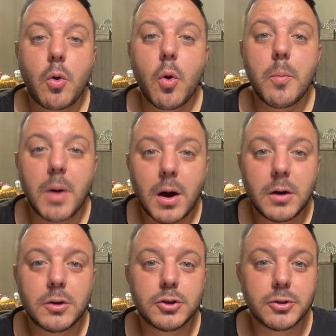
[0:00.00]
comment
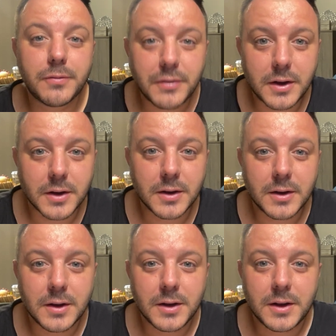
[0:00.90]
je fais
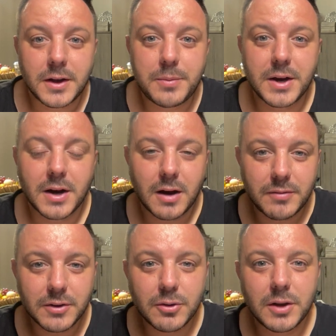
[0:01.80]
Eh bien,
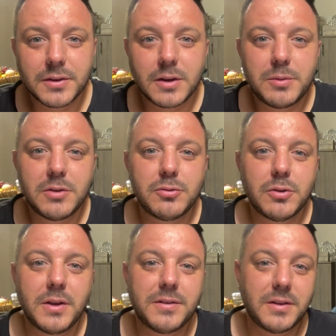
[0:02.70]
avant de rentrer, bien
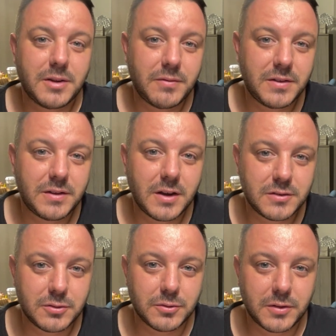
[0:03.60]
sûr, dans cette
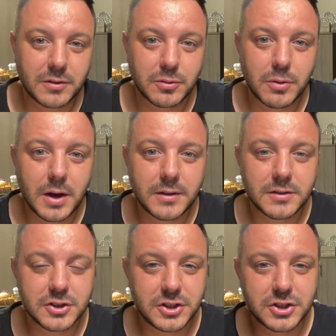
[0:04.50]
investigation de Next
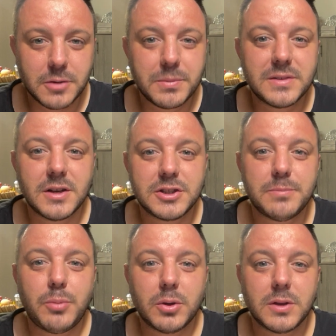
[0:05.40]
Rise, j'ai déjà un message
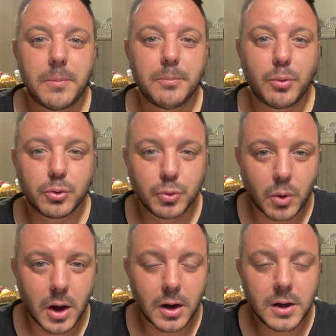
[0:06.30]
important pour
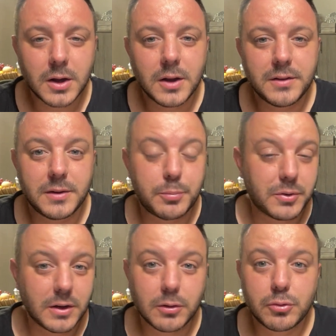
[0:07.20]
toi si
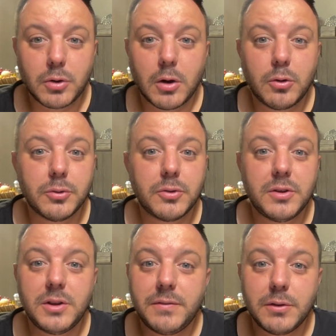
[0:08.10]
peut-être tu rencontres
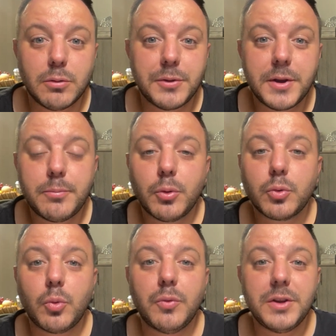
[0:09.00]
des difficultés pour
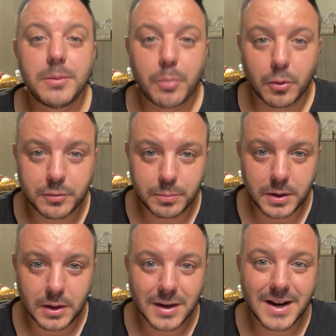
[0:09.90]
trouver des
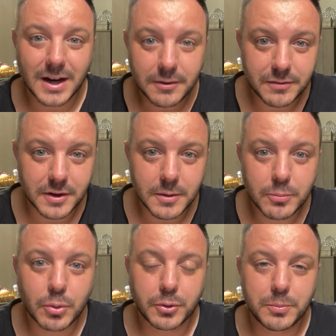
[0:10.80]
prospects qualifiés
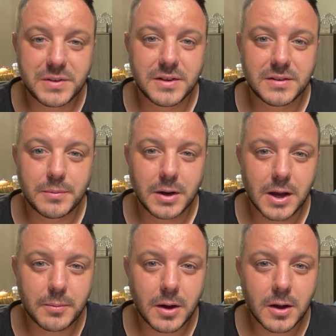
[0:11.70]
pour ton business
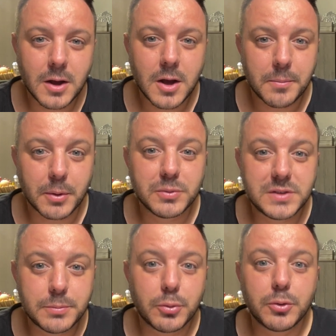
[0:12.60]
MLM, mais
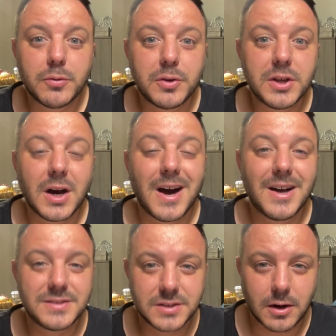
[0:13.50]
aussi pour devenir
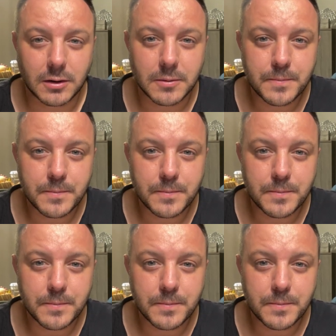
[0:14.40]
attirant.